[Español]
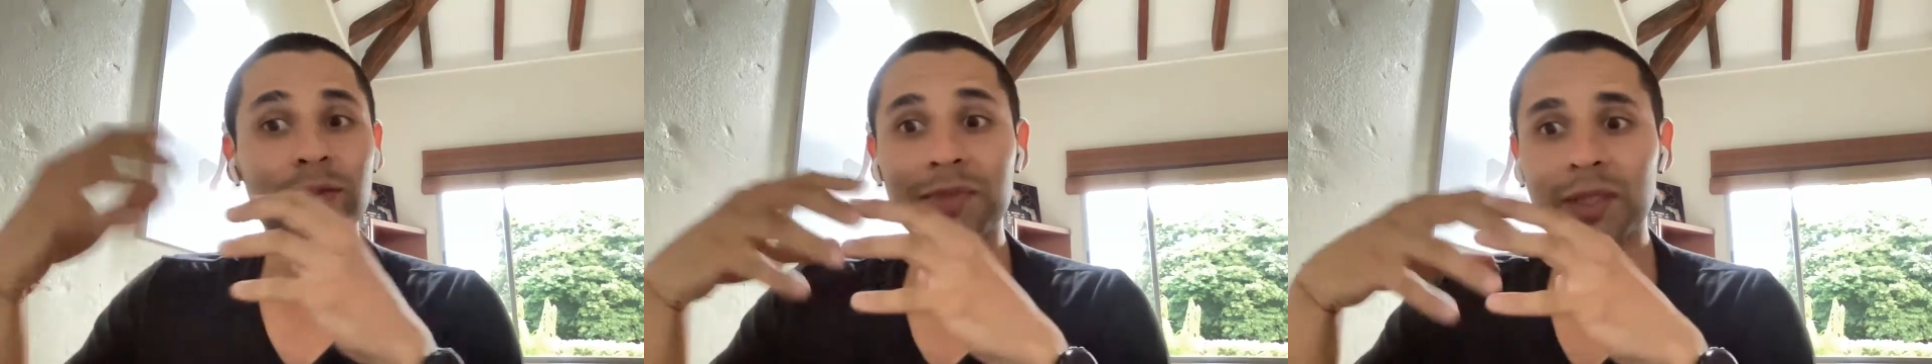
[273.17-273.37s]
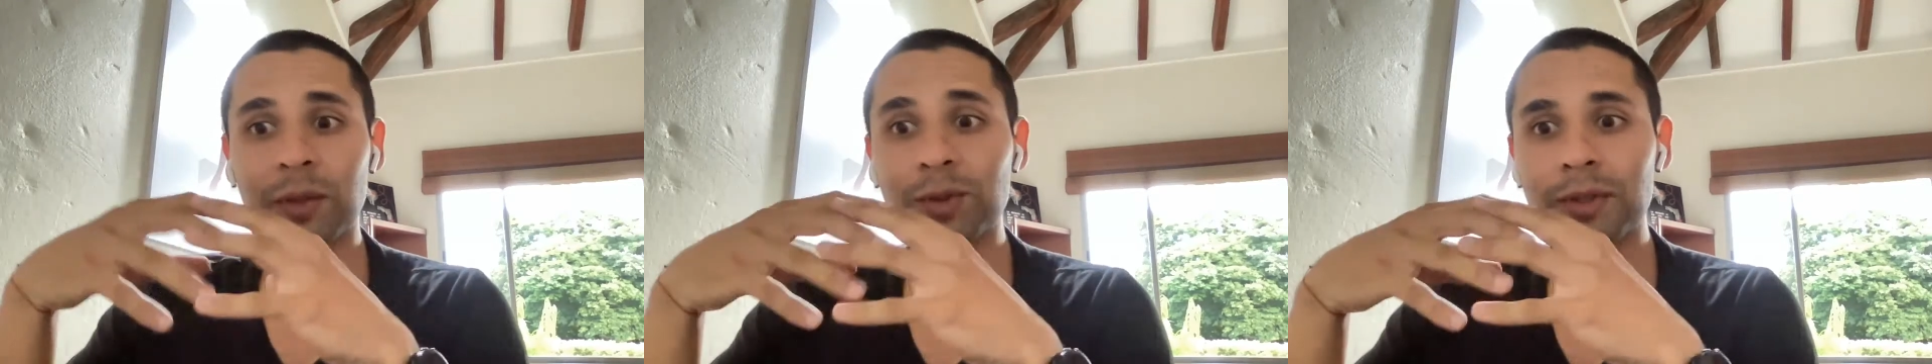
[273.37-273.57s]

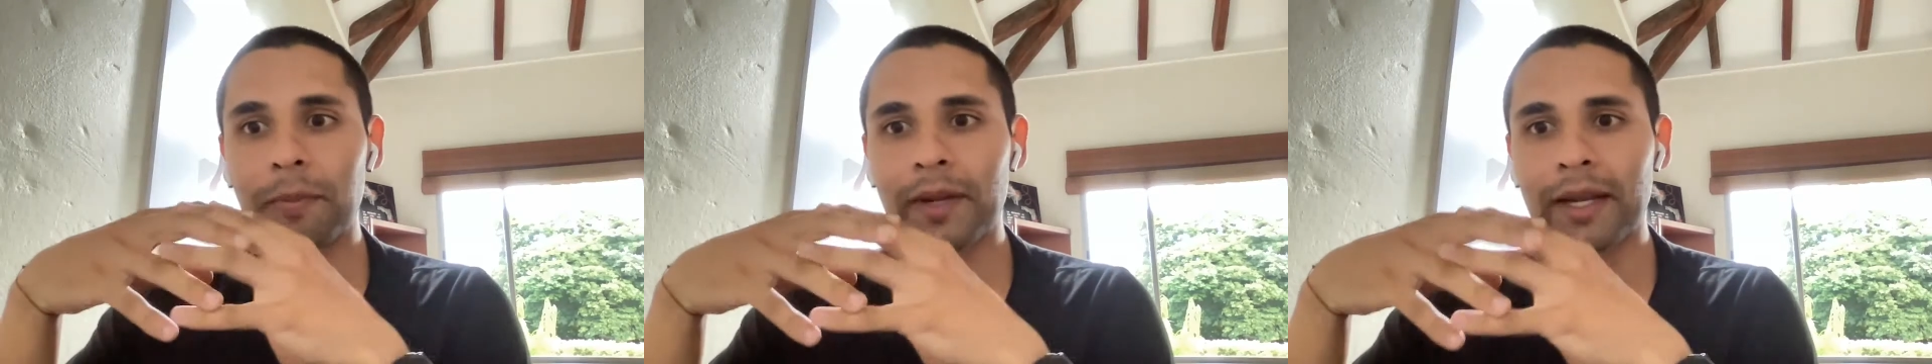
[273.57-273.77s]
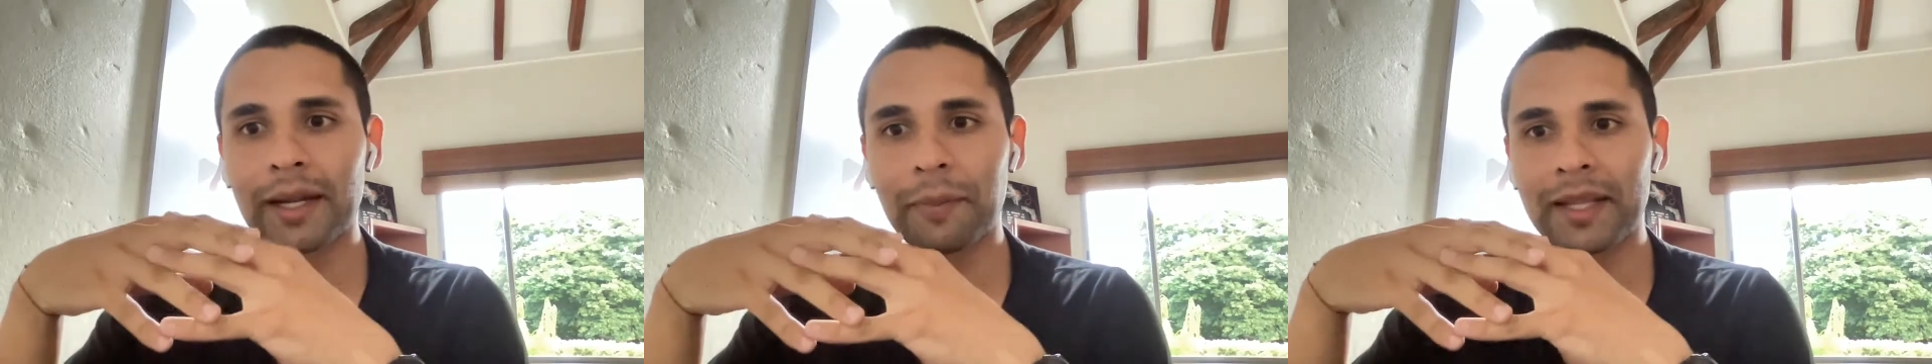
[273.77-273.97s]
empezamos en
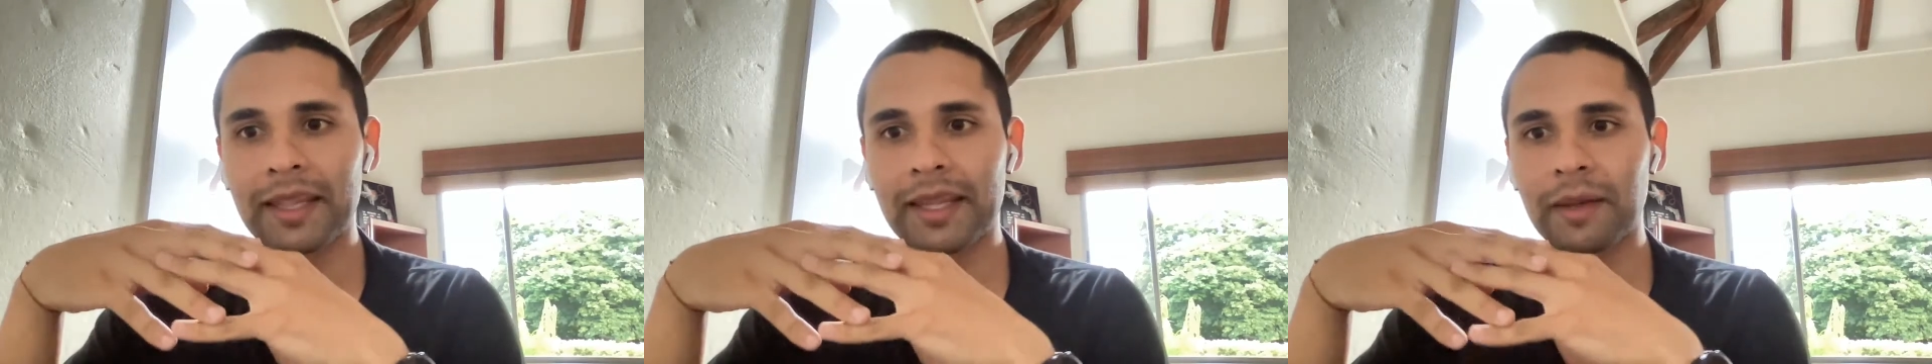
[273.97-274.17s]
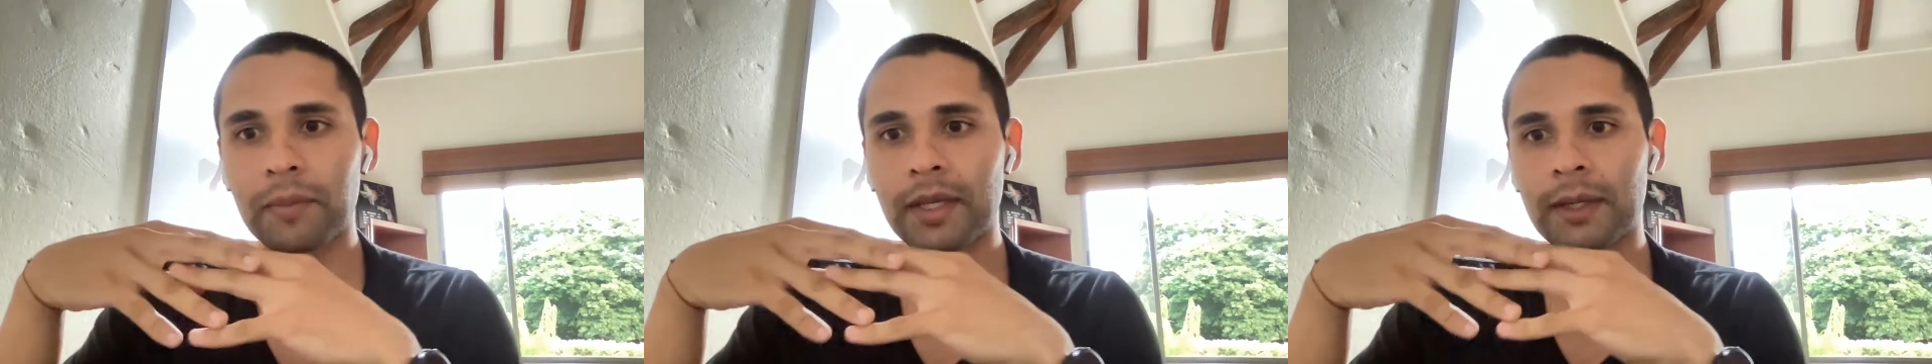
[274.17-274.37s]
plena
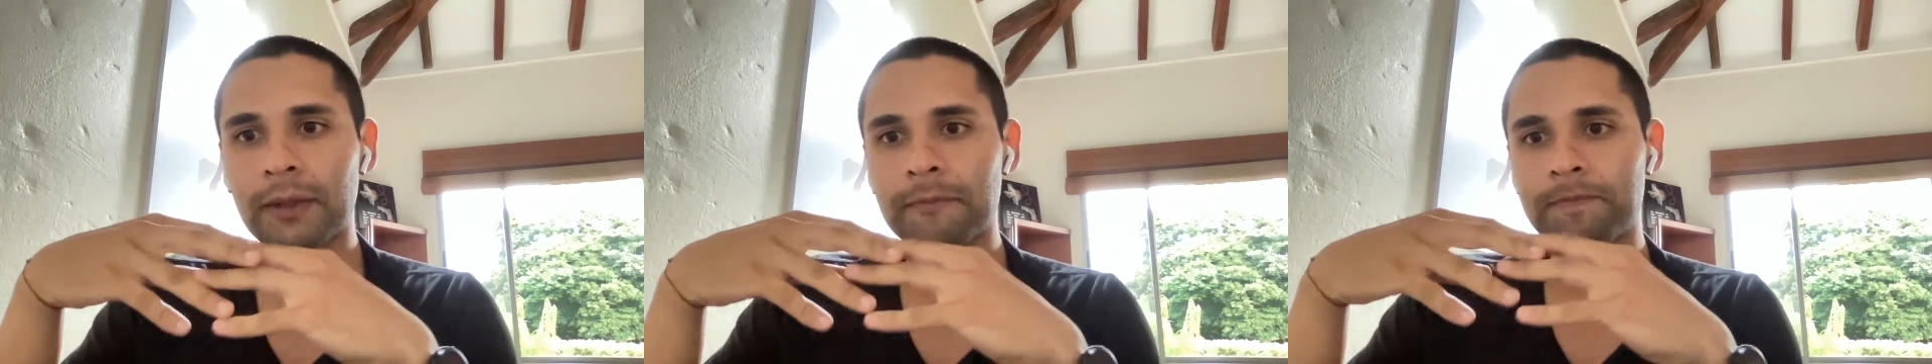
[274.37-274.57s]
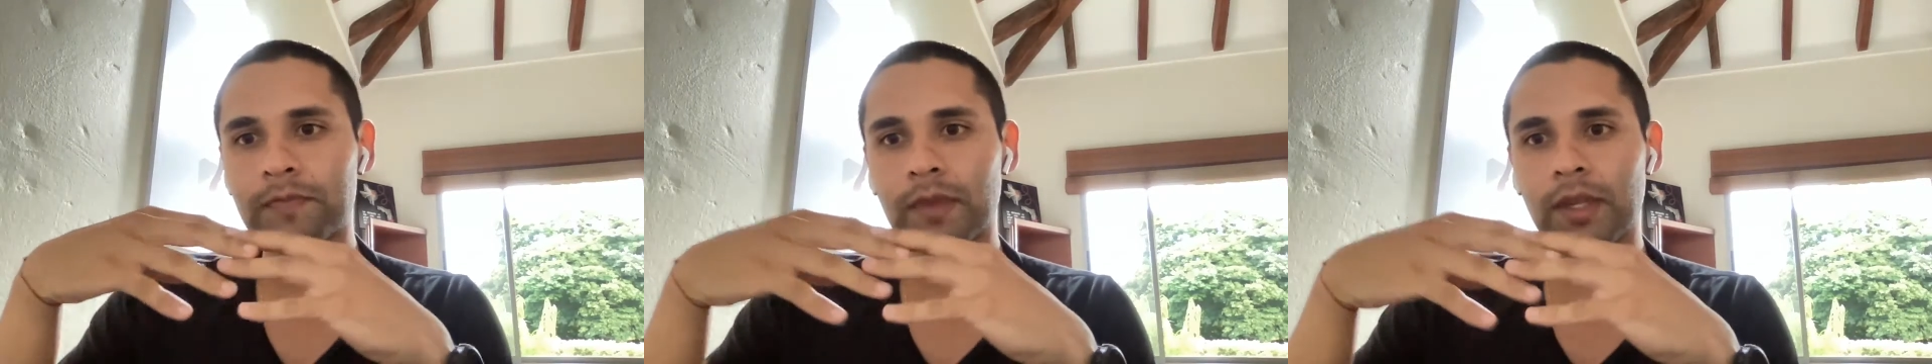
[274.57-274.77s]

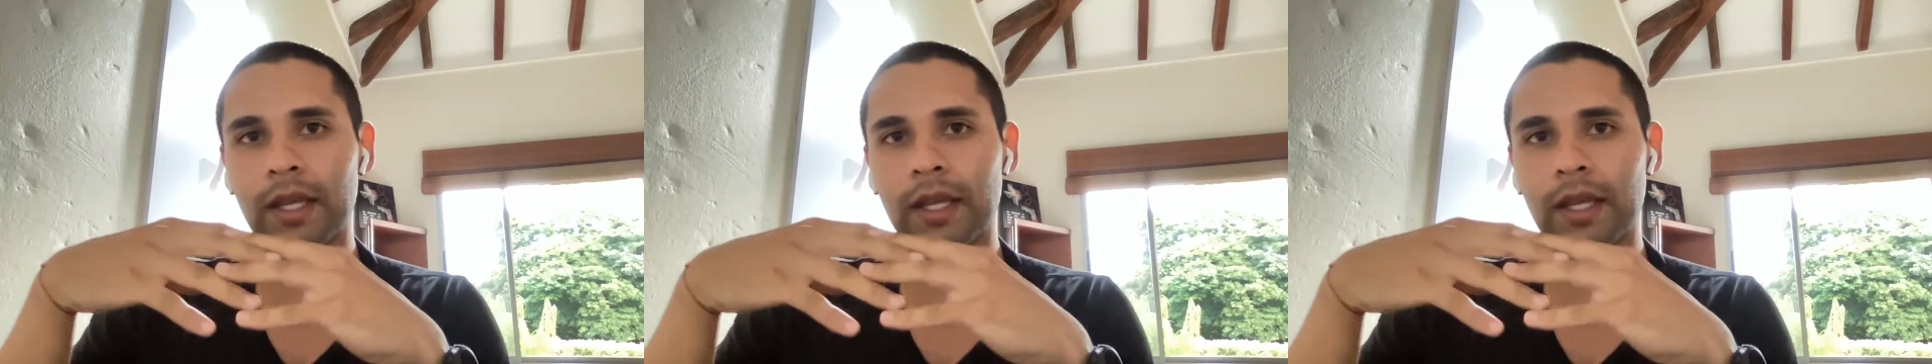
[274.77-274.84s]
pandemia,